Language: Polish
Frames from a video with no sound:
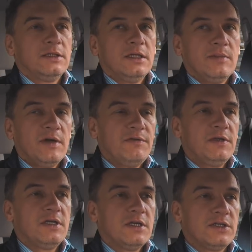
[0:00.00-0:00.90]
ten
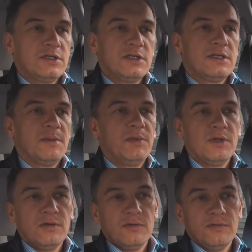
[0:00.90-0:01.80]
Mavic jeździ ze
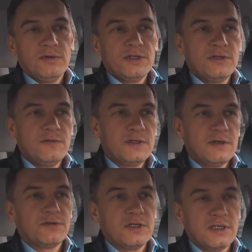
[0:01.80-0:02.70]
mną właściwie
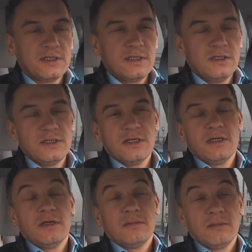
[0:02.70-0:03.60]
zawsze na
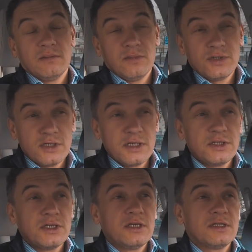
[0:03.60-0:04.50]
zdjęcia, może
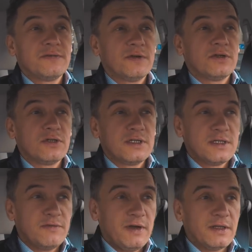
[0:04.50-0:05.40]
rzadziej jest
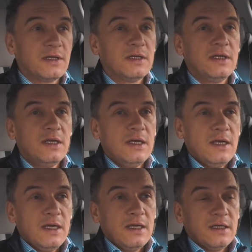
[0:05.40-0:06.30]
wykorzystywany,
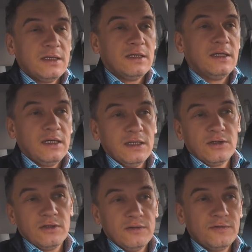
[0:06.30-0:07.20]
e, ale
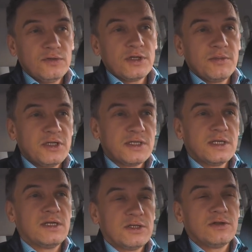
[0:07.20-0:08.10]
to w dużej mierze
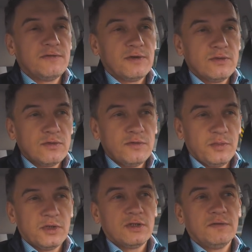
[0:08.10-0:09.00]
zależy od warunków
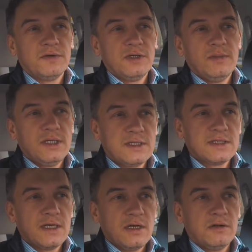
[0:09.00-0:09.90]
pogodowych i
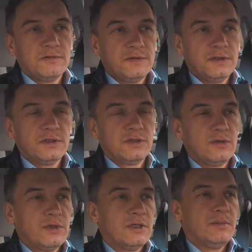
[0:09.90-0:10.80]
miejsca, w
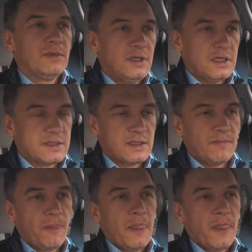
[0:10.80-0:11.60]
którym jestem.